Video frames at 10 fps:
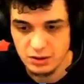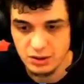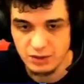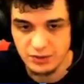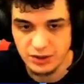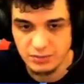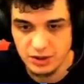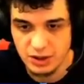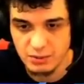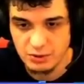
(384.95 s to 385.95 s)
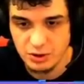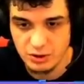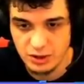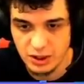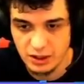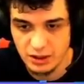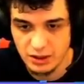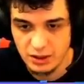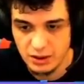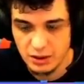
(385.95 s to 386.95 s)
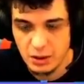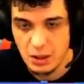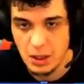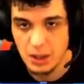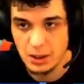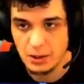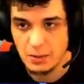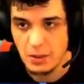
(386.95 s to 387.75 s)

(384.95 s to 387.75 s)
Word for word: Craft yazmışlar ama bir şey yok herhalde. Aynen.